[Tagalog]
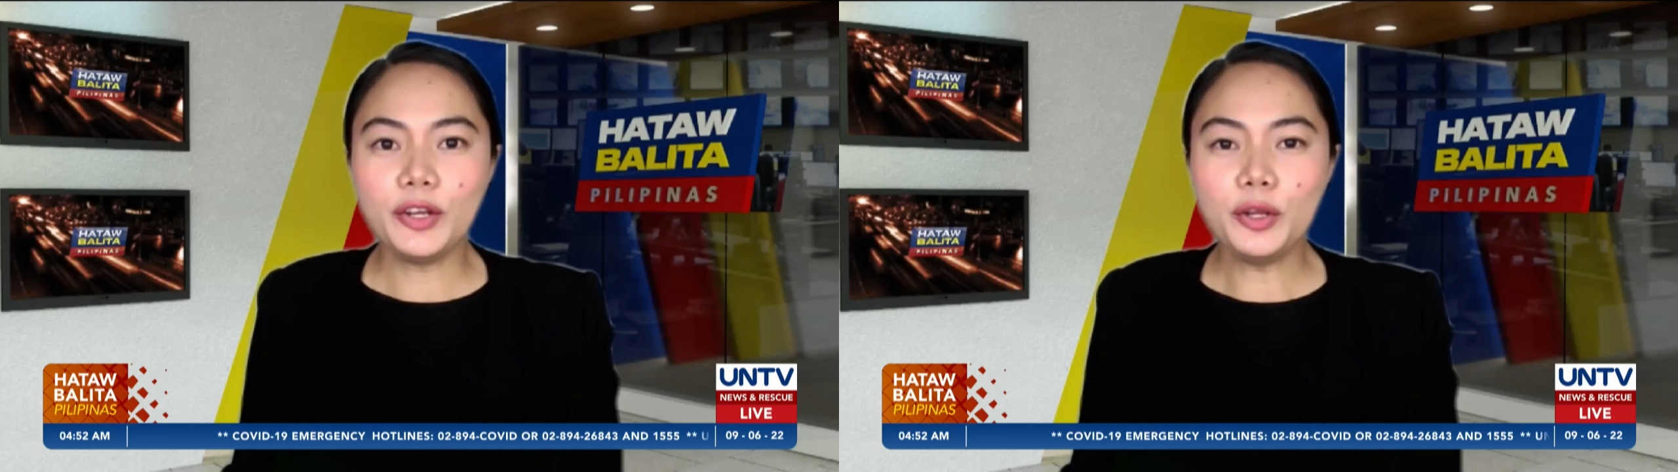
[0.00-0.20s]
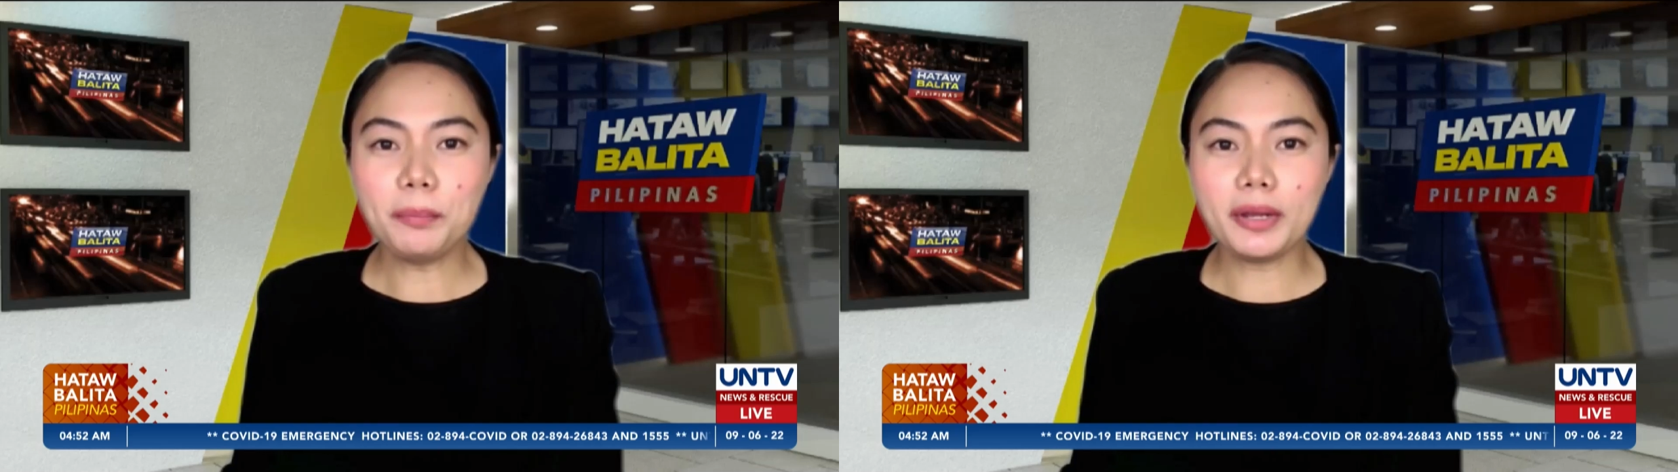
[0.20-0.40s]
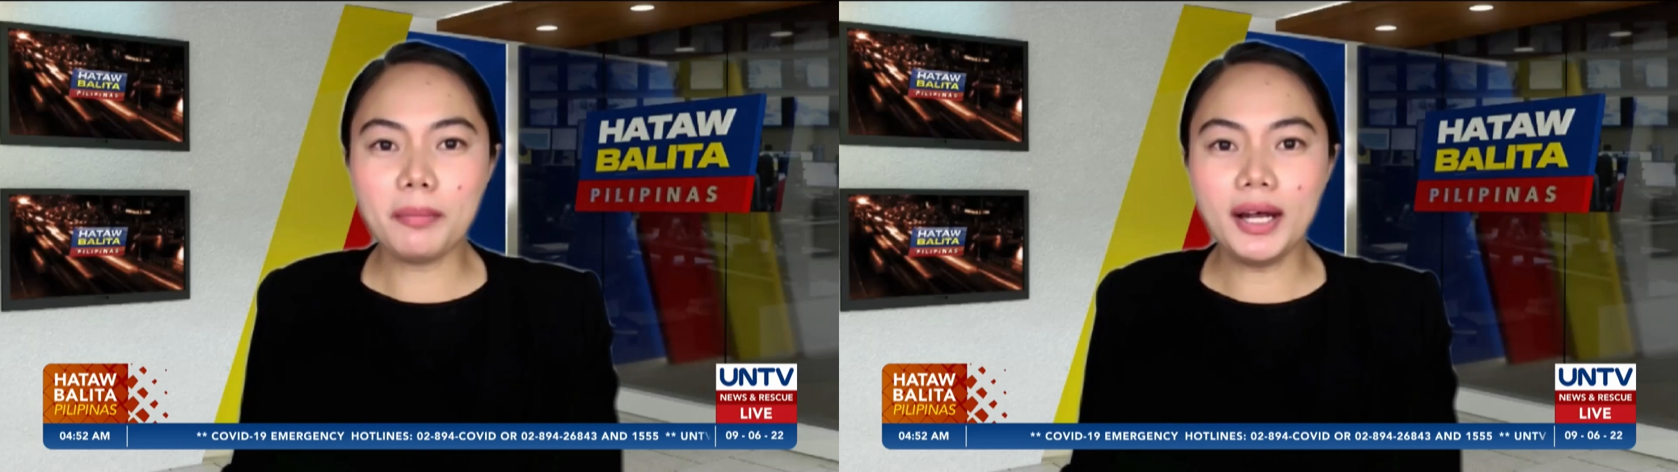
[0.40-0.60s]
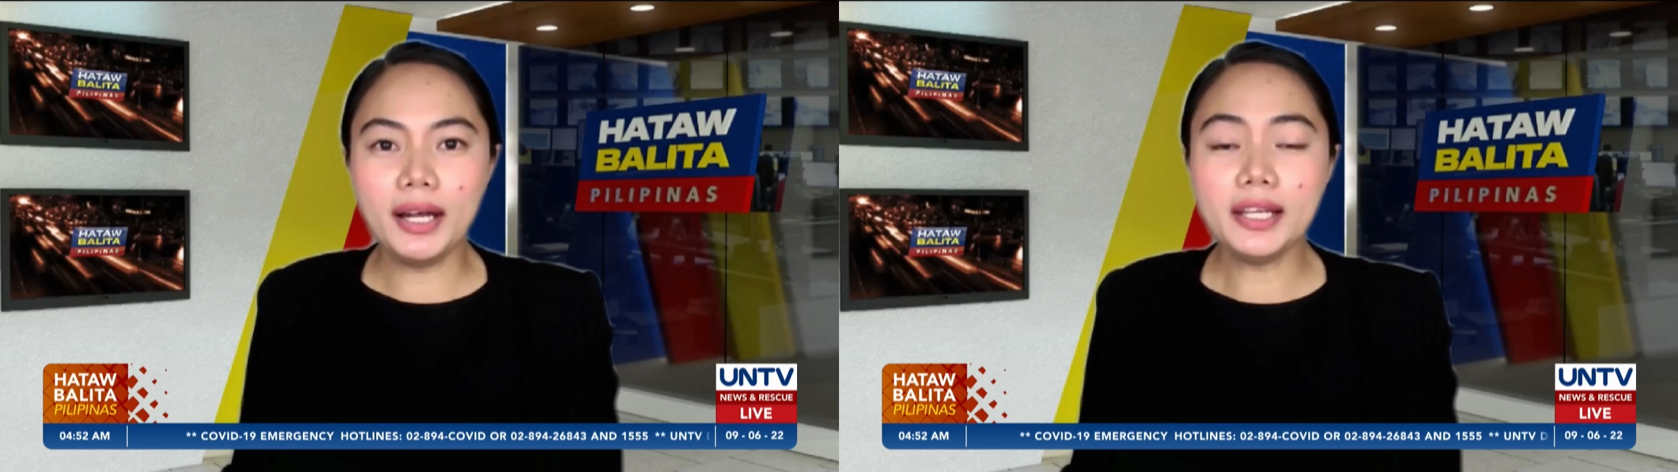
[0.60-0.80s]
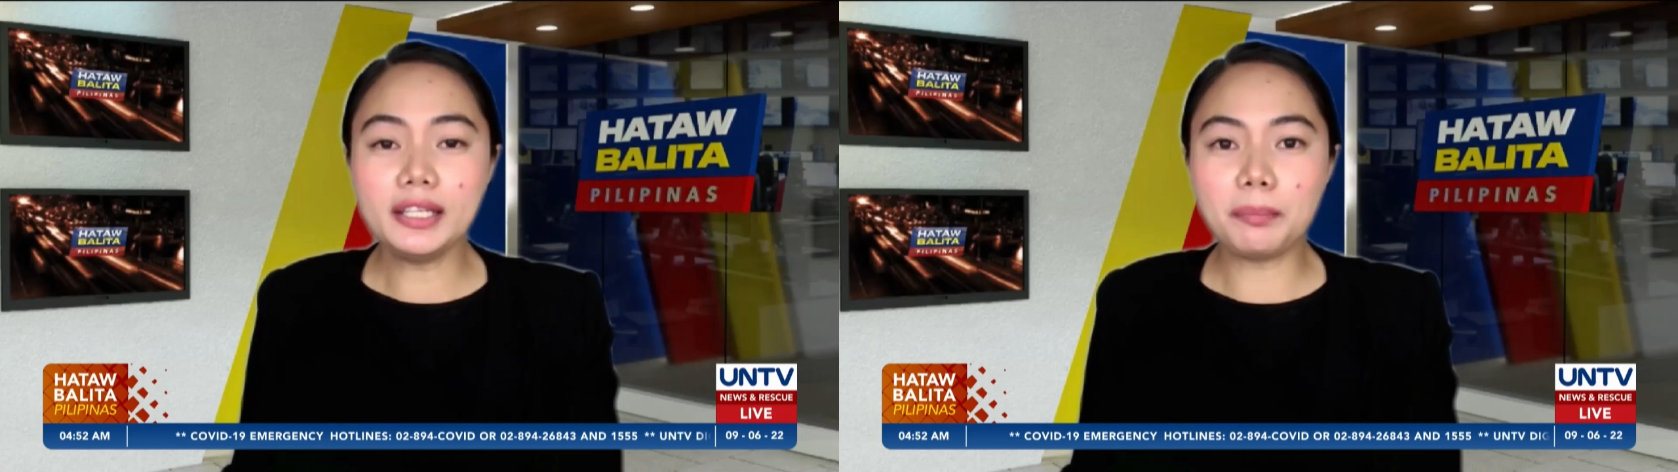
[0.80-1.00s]

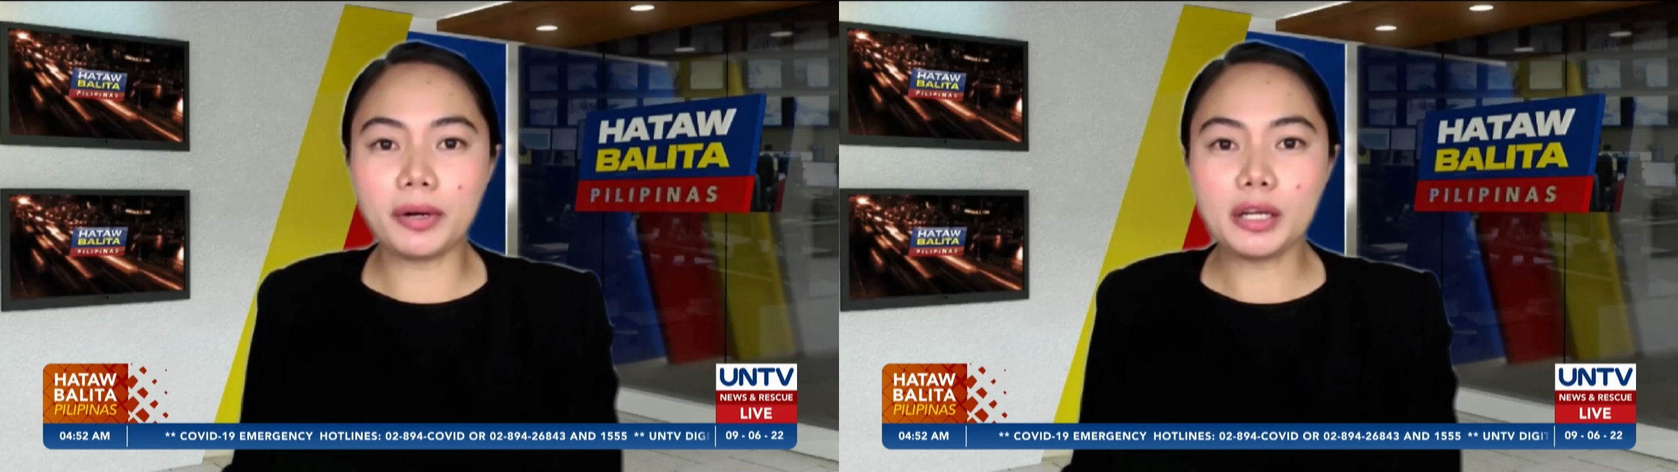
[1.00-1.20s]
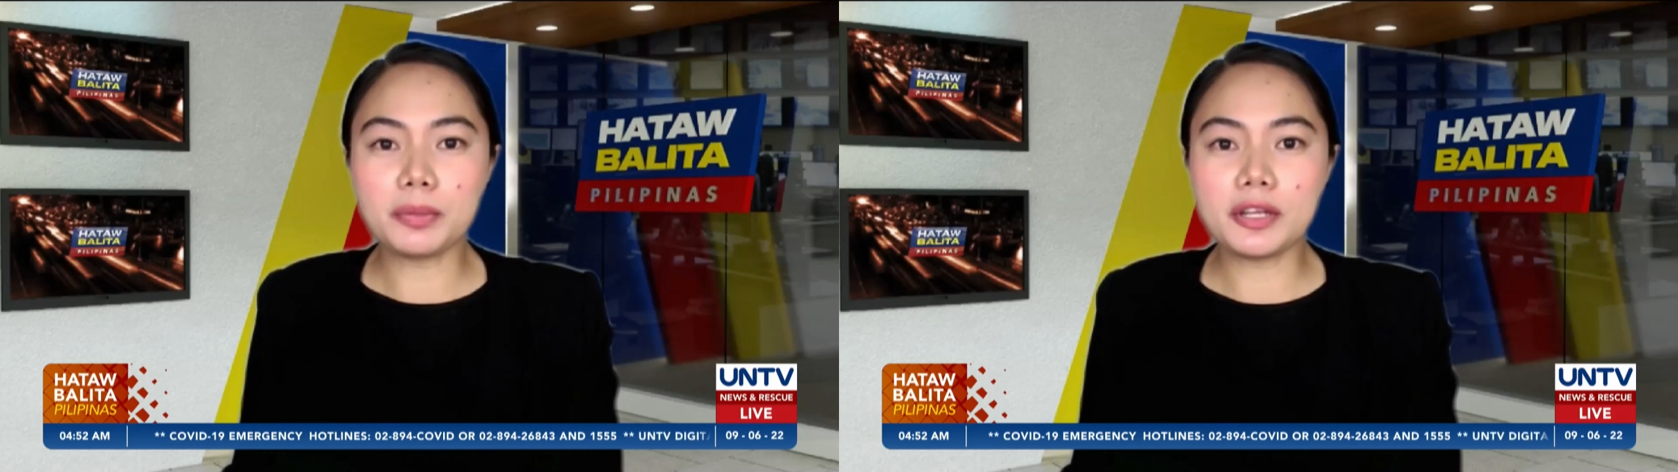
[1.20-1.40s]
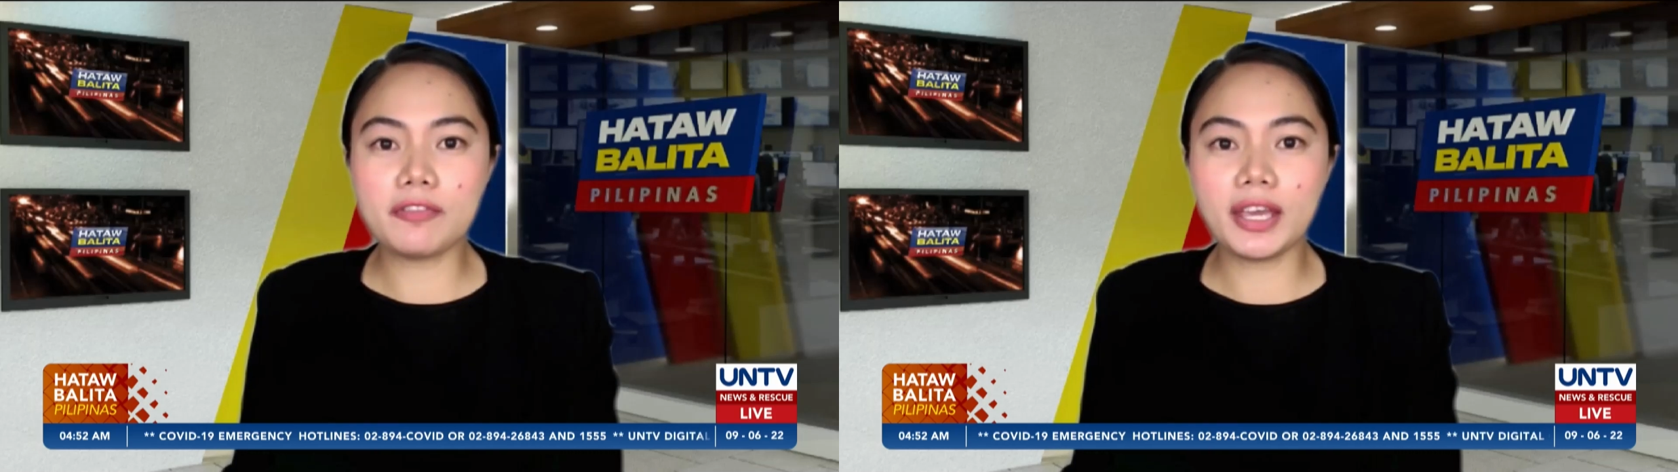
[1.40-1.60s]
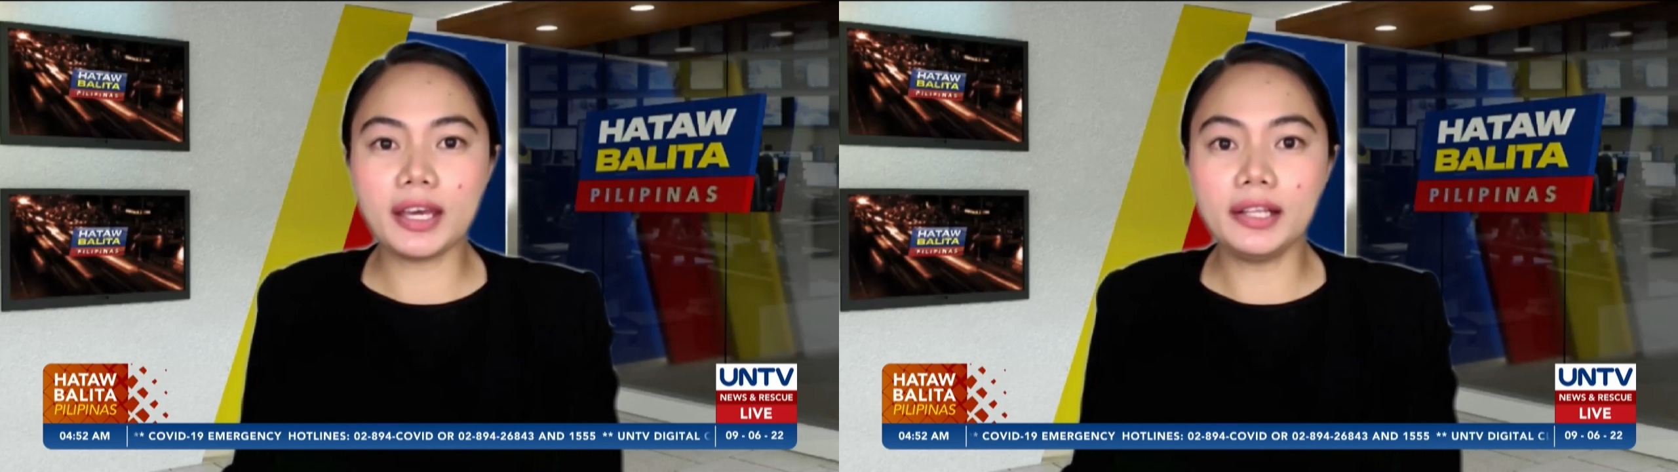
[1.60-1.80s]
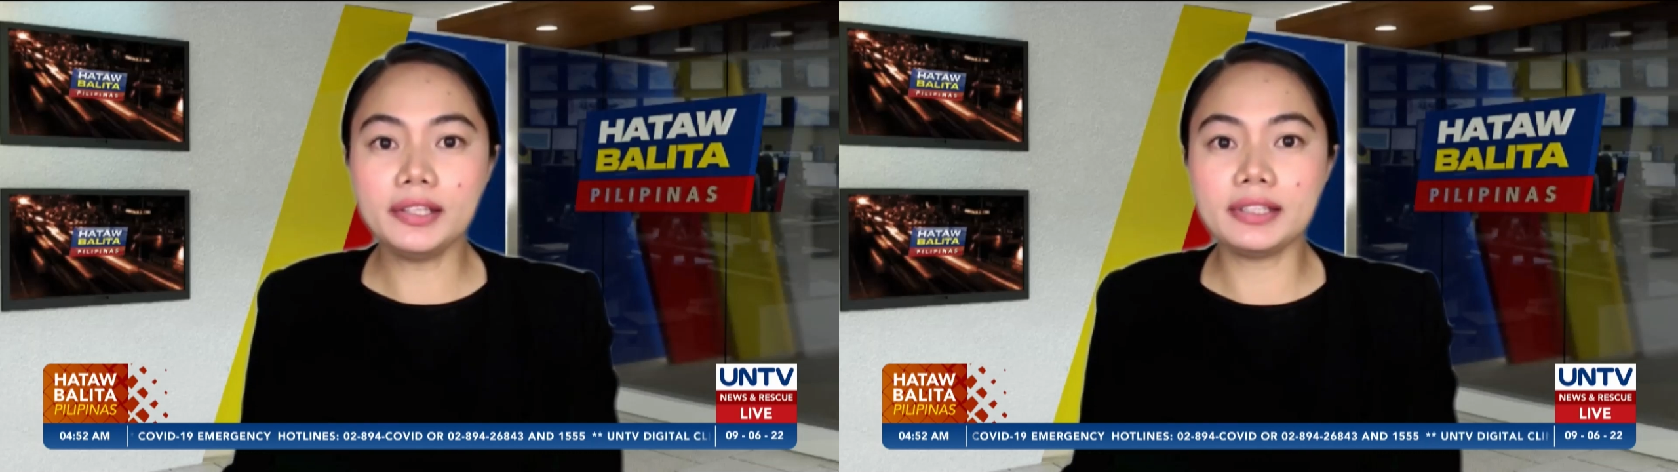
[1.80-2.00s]
Kinumpirma ng Department of
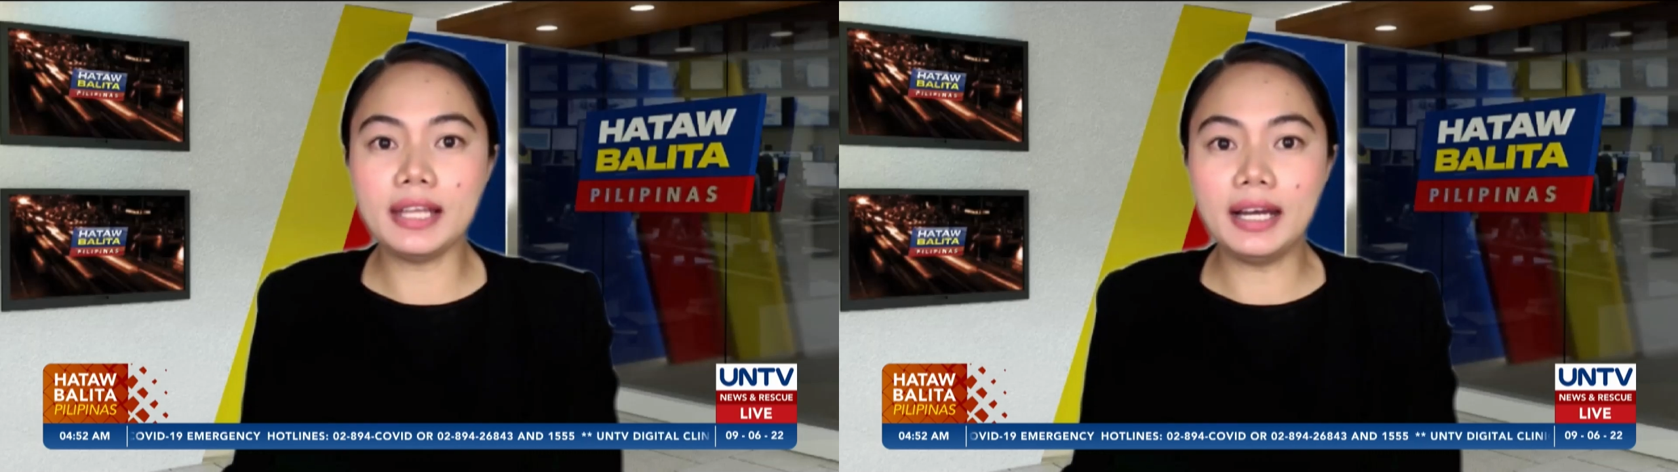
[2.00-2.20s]
Health